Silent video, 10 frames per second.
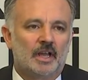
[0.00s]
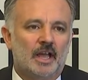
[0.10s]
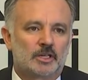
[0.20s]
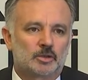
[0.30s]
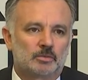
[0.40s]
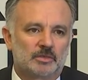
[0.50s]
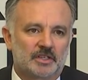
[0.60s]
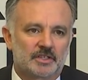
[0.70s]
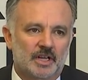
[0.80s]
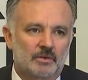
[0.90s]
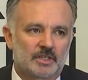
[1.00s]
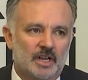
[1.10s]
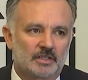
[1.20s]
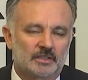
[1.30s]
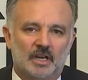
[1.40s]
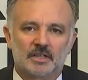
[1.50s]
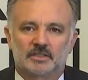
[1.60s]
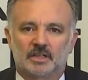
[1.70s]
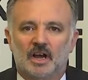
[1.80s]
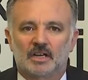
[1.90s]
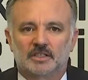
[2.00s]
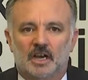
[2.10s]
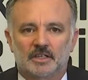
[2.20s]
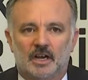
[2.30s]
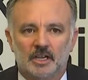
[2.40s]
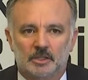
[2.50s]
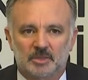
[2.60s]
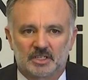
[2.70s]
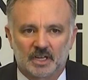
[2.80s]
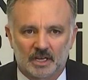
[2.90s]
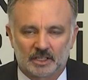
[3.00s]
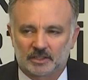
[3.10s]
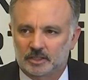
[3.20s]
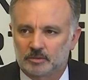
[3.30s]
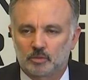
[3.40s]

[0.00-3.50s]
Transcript: Erzurum'daki savcılar hayır Ardahan'a ait bir yayladır,